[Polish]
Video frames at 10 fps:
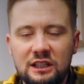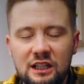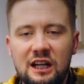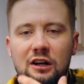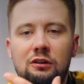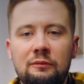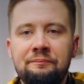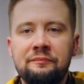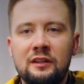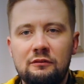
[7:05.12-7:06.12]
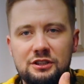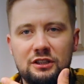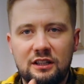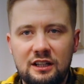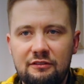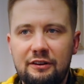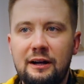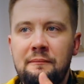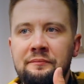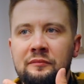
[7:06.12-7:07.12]
kakao, właśnie ta
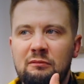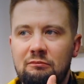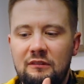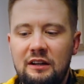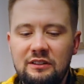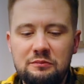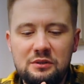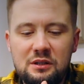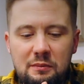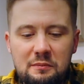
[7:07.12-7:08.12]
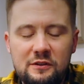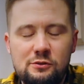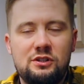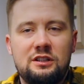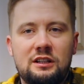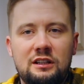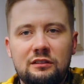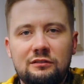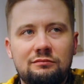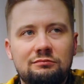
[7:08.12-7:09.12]
kawa. Nawet mi, ja bym powiedział, że taka
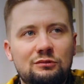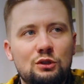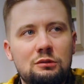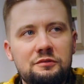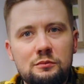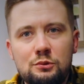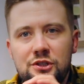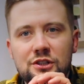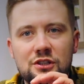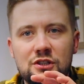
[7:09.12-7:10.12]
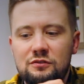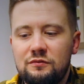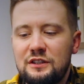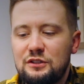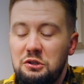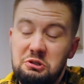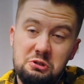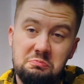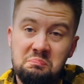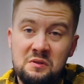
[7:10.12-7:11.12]
dosłownie muśnięcie gdzieś
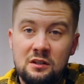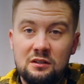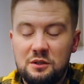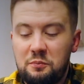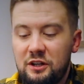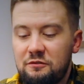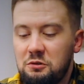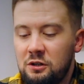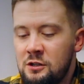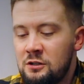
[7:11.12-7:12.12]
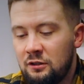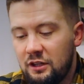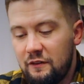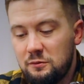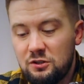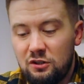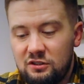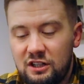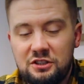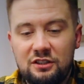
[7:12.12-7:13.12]
wędzonością się pojawiło. Nie wiem
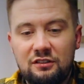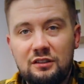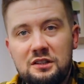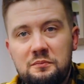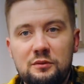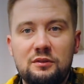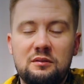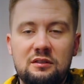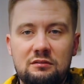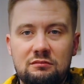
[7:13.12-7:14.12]
skąd, raczej nie, nie, nie,